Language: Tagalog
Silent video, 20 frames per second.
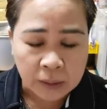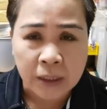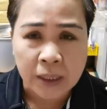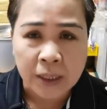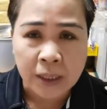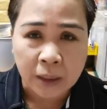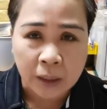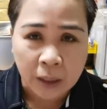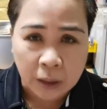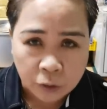
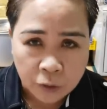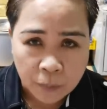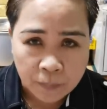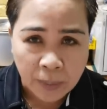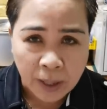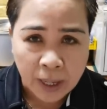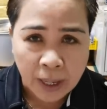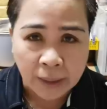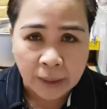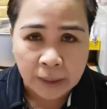dinikit
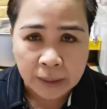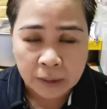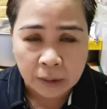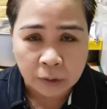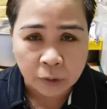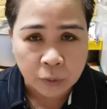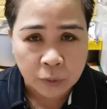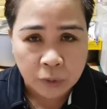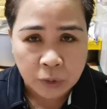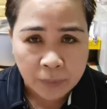yung pangalan
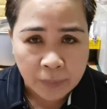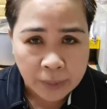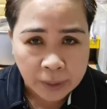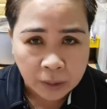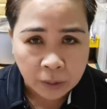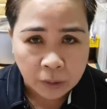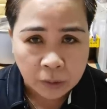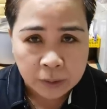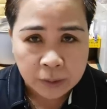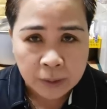niya doon sa
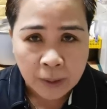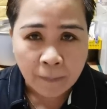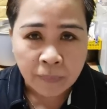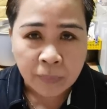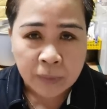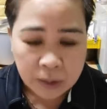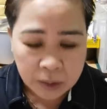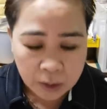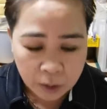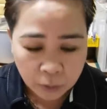Marcos,
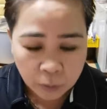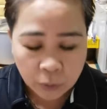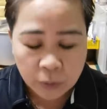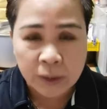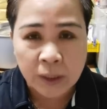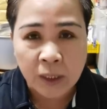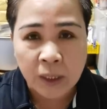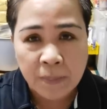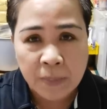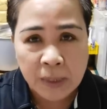siguro
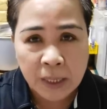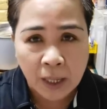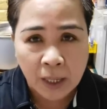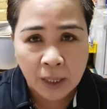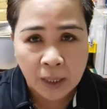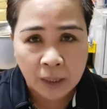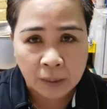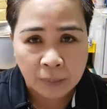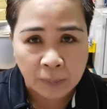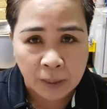hindi kami
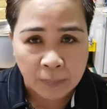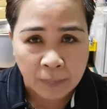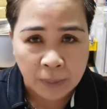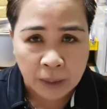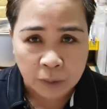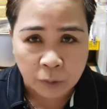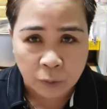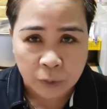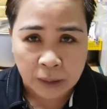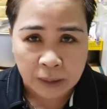aalmang
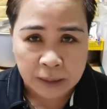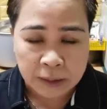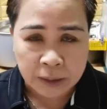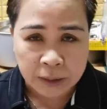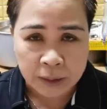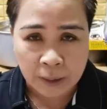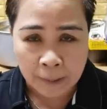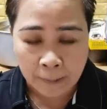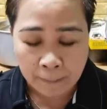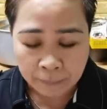mga
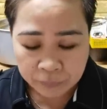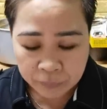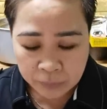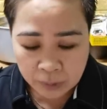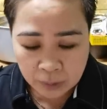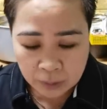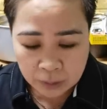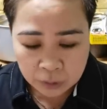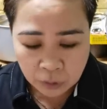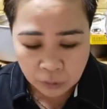loyalista.
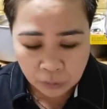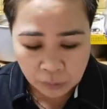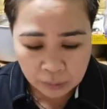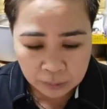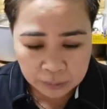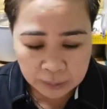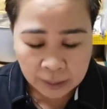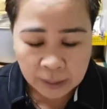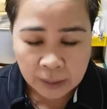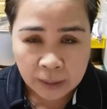
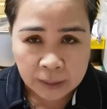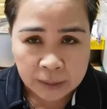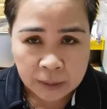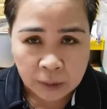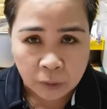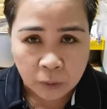So, dahil nga